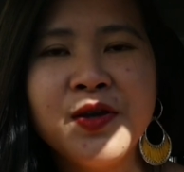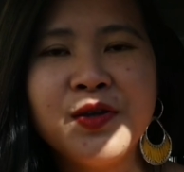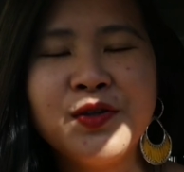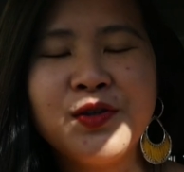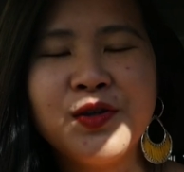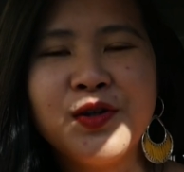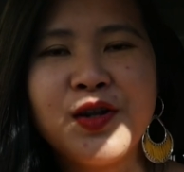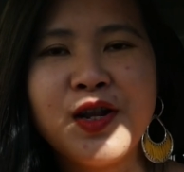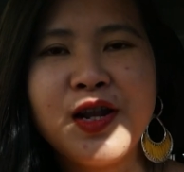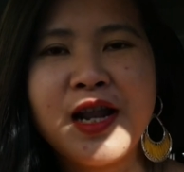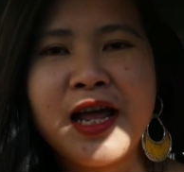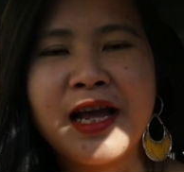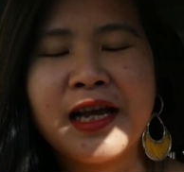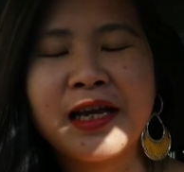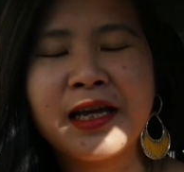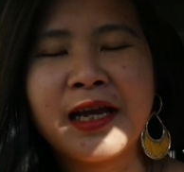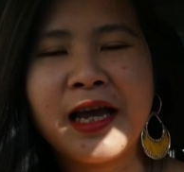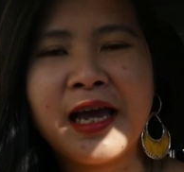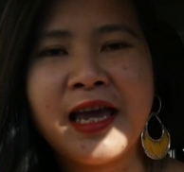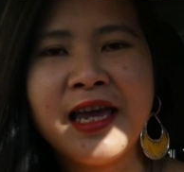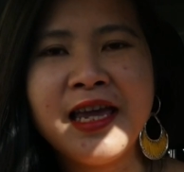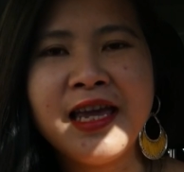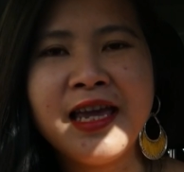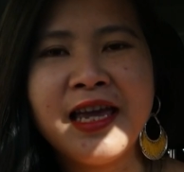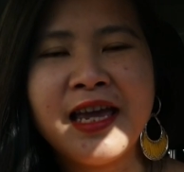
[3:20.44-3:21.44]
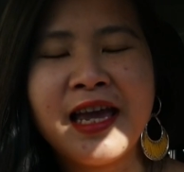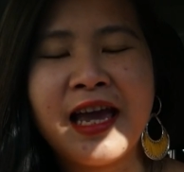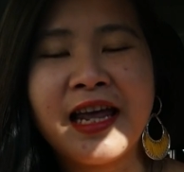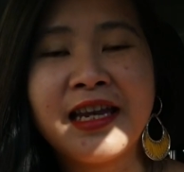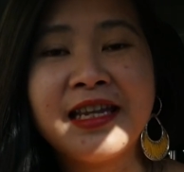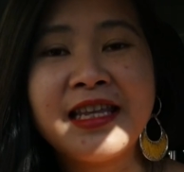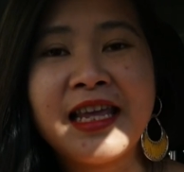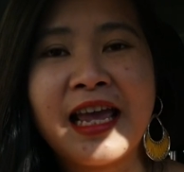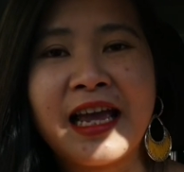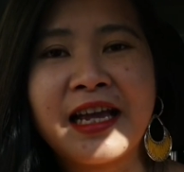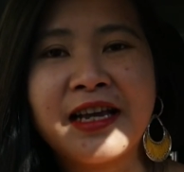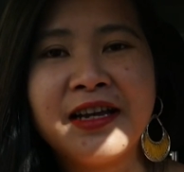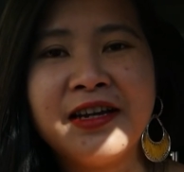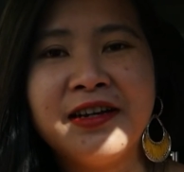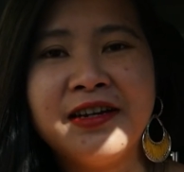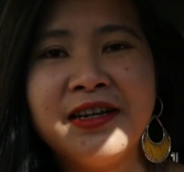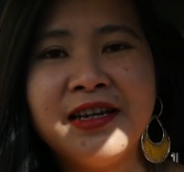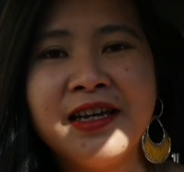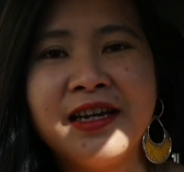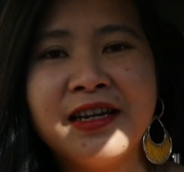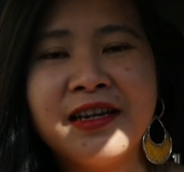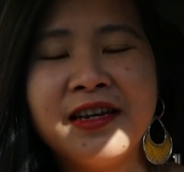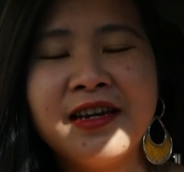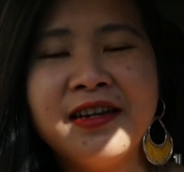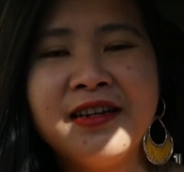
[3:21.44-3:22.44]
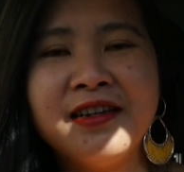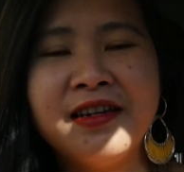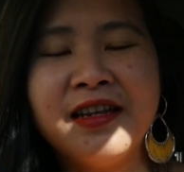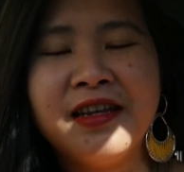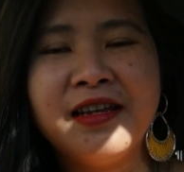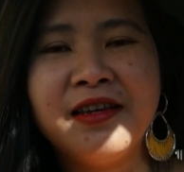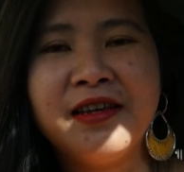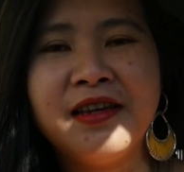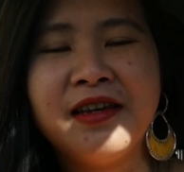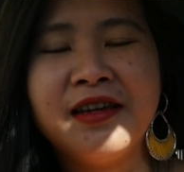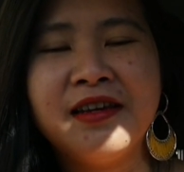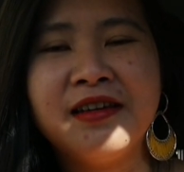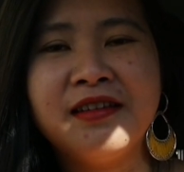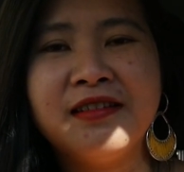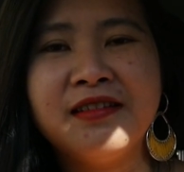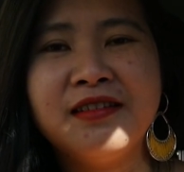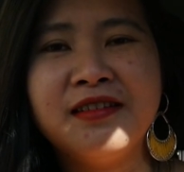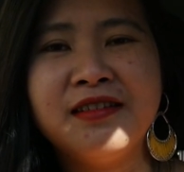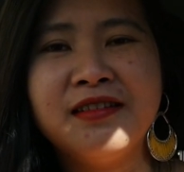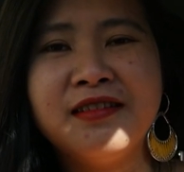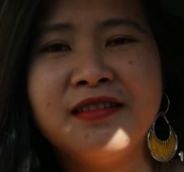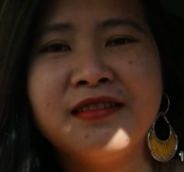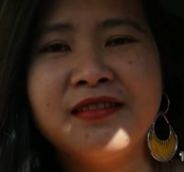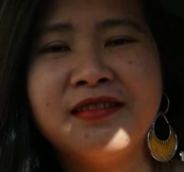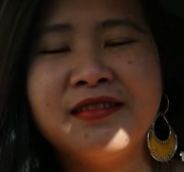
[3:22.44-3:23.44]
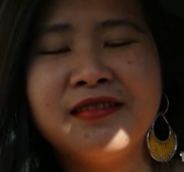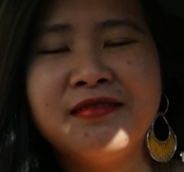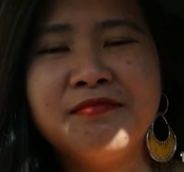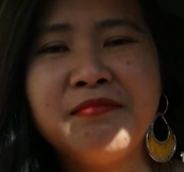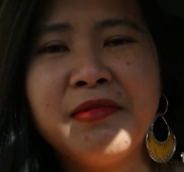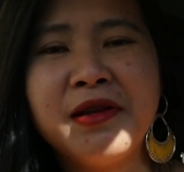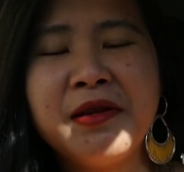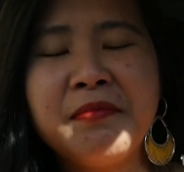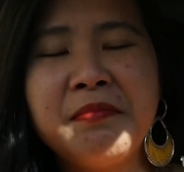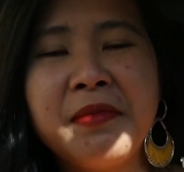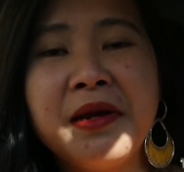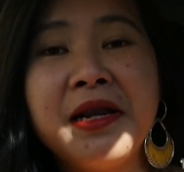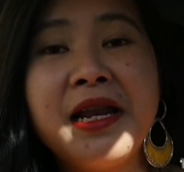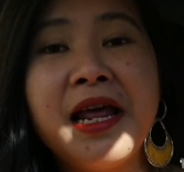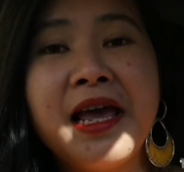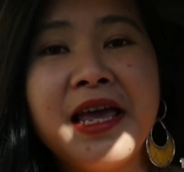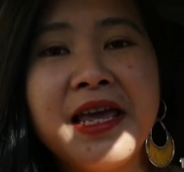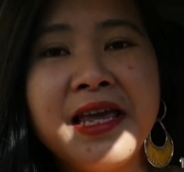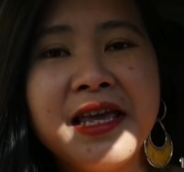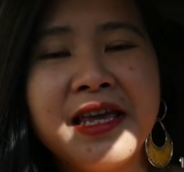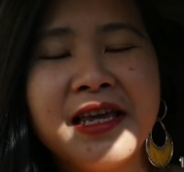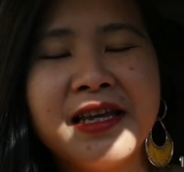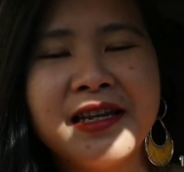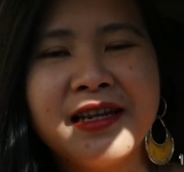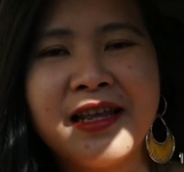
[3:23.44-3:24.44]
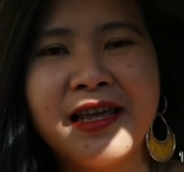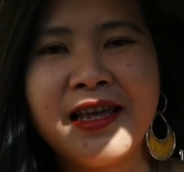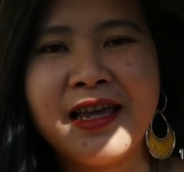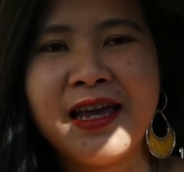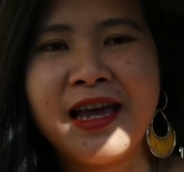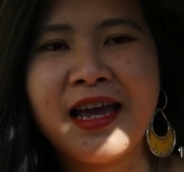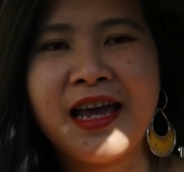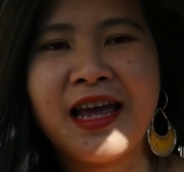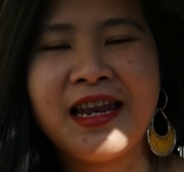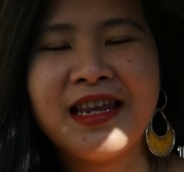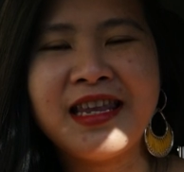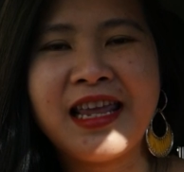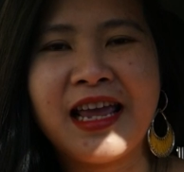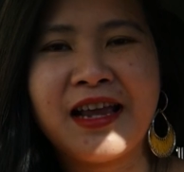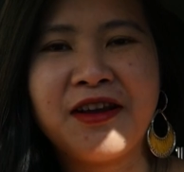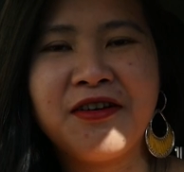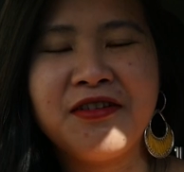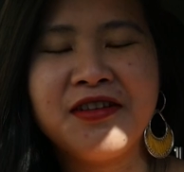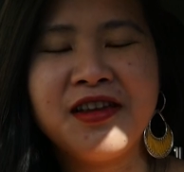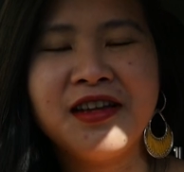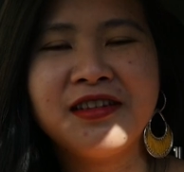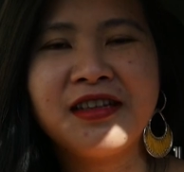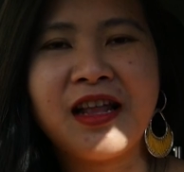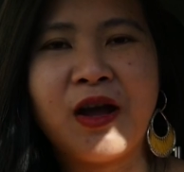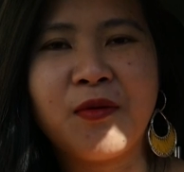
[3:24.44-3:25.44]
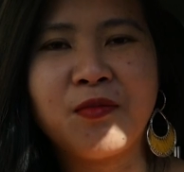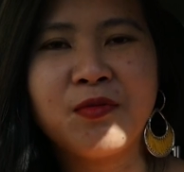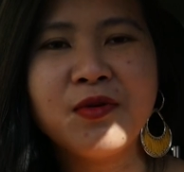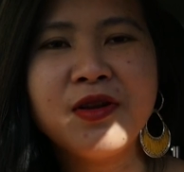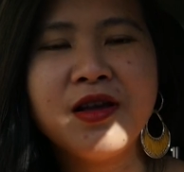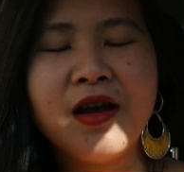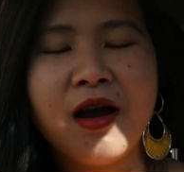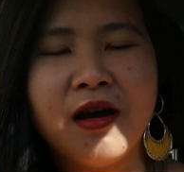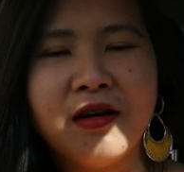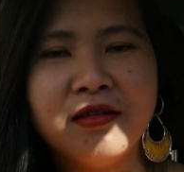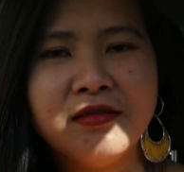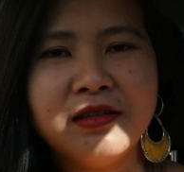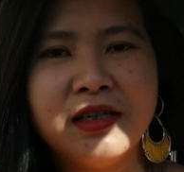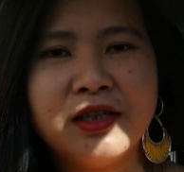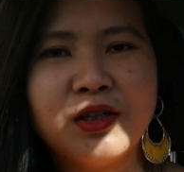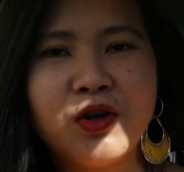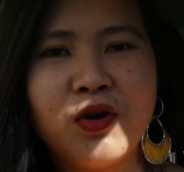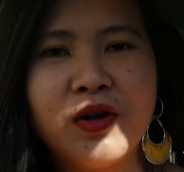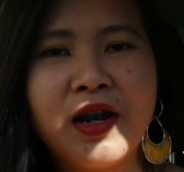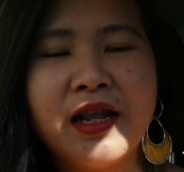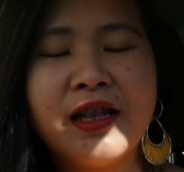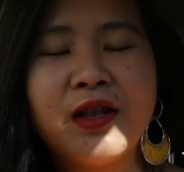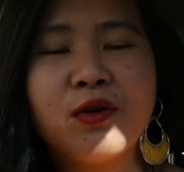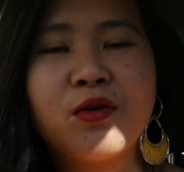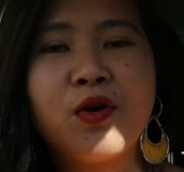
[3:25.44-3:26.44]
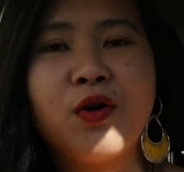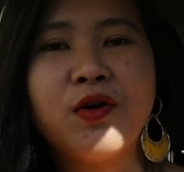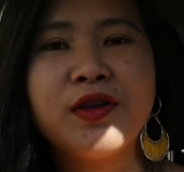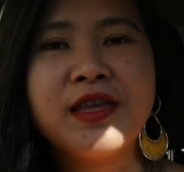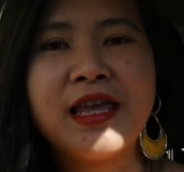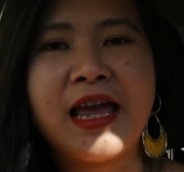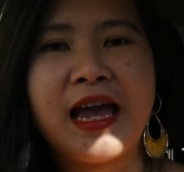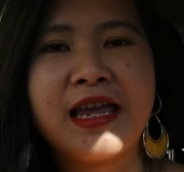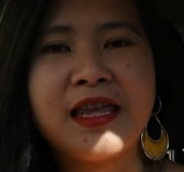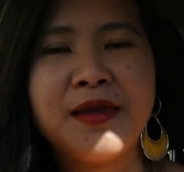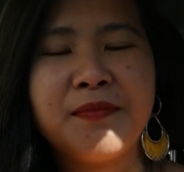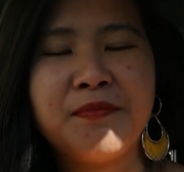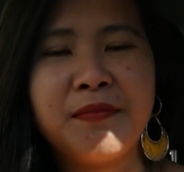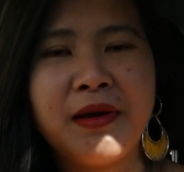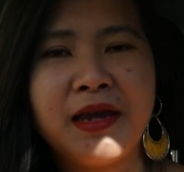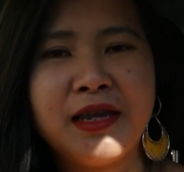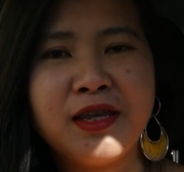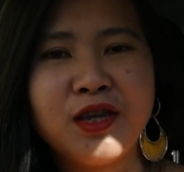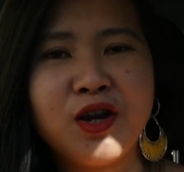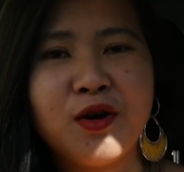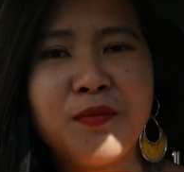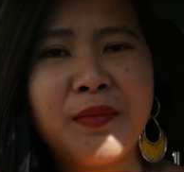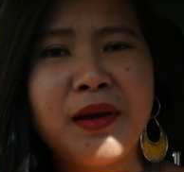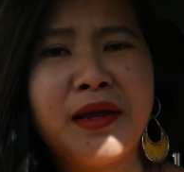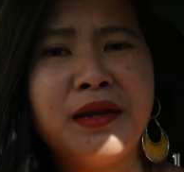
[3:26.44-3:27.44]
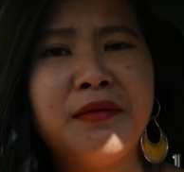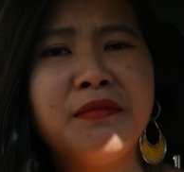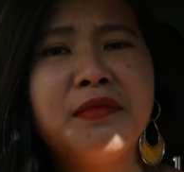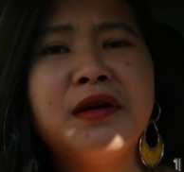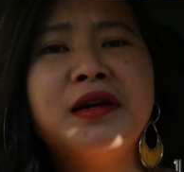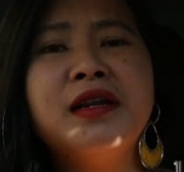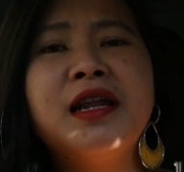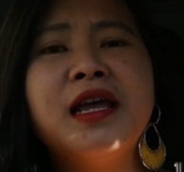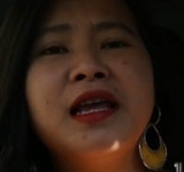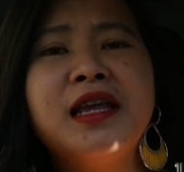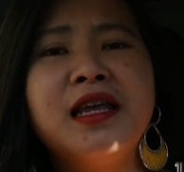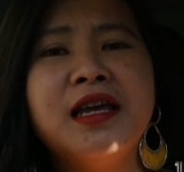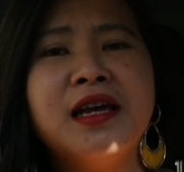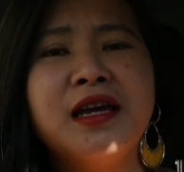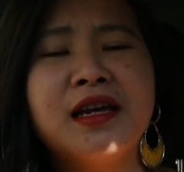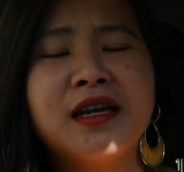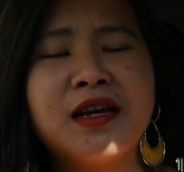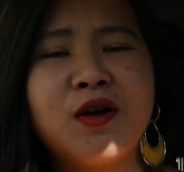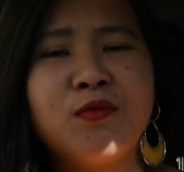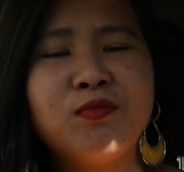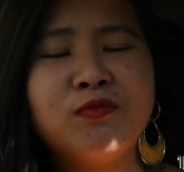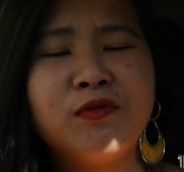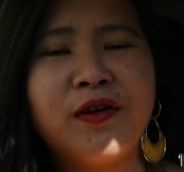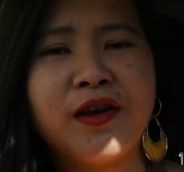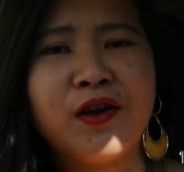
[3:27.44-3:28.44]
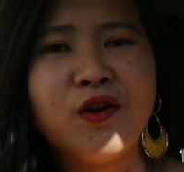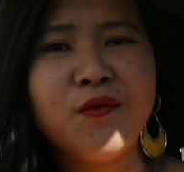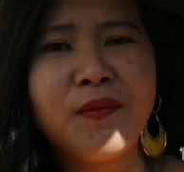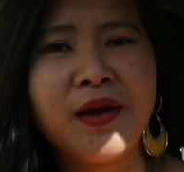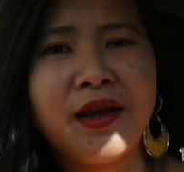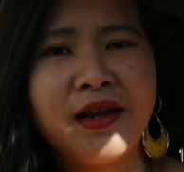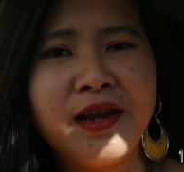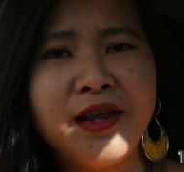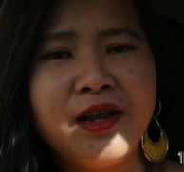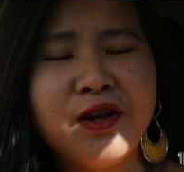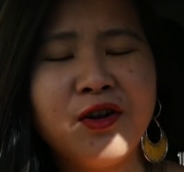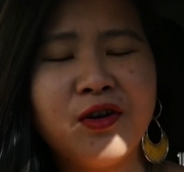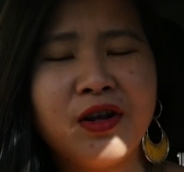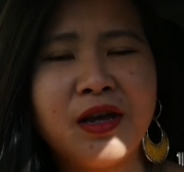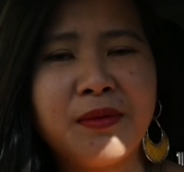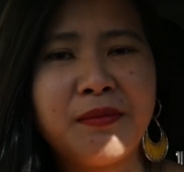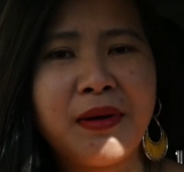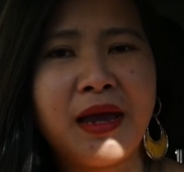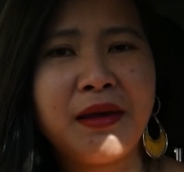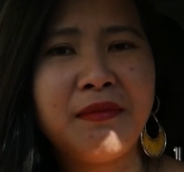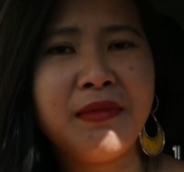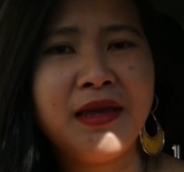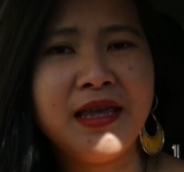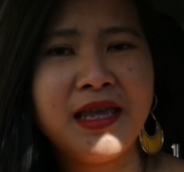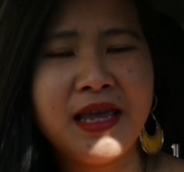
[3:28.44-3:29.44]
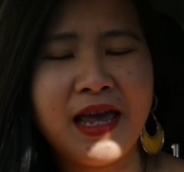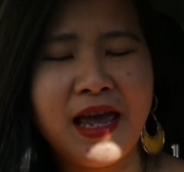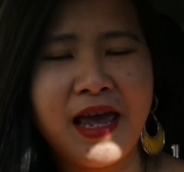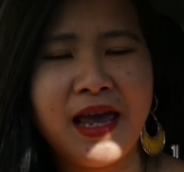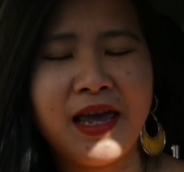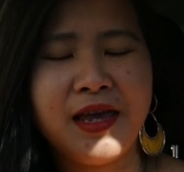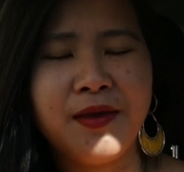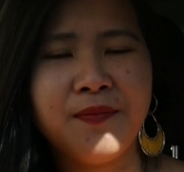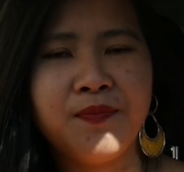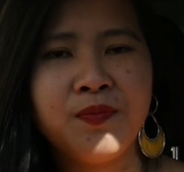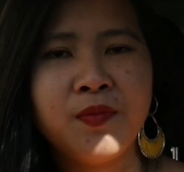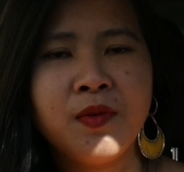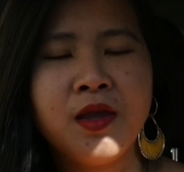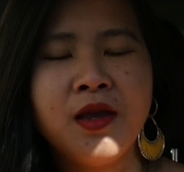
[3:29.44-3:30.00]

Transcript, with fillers: Cho nên là cái anh chàng người Kinh này mới mới đi. Thì anh chàng người dân tộc nói ừ thì thôi để tao coi nhà giùm mày, cho mày cứ đi công việc của mày đi rồi ngày mai mày về.